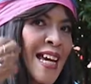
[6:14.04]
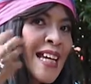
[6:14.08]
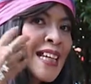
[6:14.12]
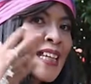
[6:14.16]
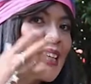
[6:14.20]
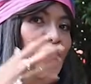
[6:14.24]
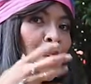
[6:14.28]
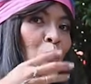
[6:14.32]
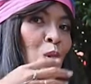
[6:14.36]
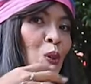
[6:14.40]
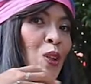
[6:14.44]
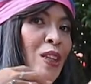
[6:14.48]

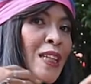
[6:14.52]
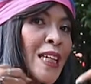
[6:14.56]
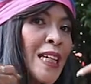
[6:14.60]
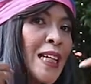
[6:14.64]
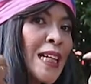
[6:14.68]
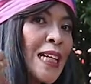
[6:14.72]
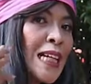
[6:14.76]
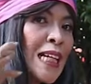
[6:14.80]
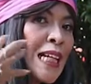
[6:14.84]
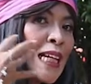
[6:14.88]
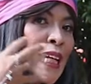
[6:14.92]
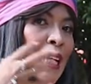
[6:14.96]

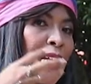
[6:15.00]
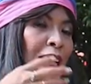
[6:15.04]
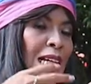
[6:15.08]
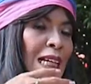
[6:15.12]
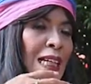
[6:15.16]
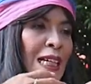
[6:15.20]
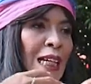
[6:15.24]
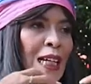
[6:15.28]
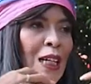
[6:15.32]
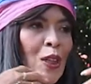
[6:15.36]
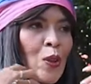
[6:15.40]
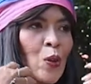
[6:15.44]
ngikutin ini,
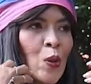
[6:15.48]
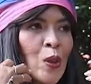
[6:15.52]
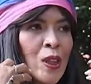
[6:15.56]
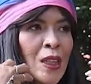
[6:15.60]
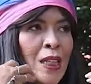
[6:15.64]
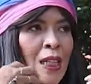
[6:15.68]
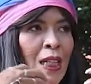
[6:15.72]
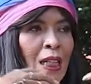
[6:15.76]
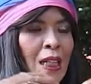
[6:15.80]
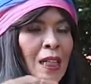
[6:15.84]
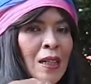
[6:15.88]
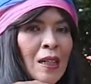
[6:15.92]

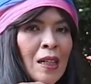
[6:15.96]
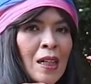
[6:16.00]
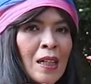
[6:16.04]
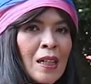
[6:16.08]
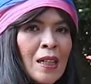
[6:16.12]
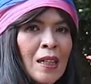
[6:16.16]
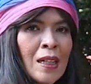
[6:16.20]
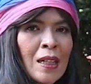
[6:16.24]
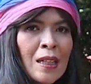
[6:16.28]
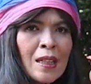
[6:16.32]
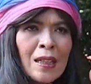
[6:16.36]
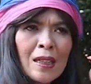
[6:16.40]
ngikutin
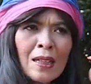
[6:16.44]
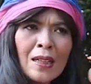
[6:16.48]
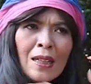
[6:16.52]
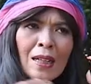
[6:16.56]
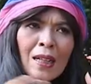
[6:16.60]
uh,